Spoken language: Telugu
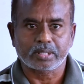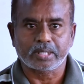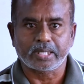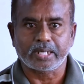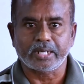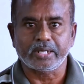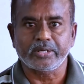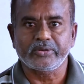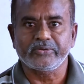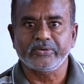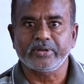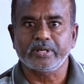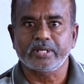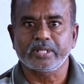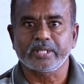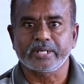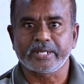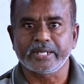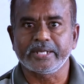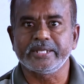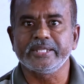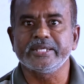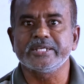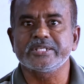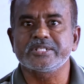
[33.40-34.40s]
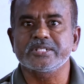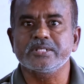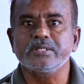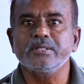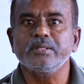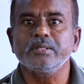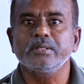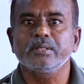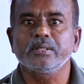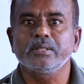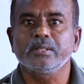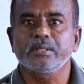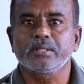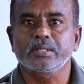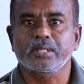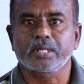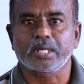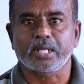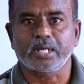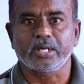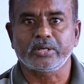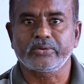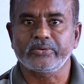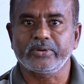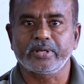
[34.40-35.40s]
కరెంటు పెట్టి రేడియేషన్
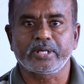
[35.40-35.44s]
కరెంటు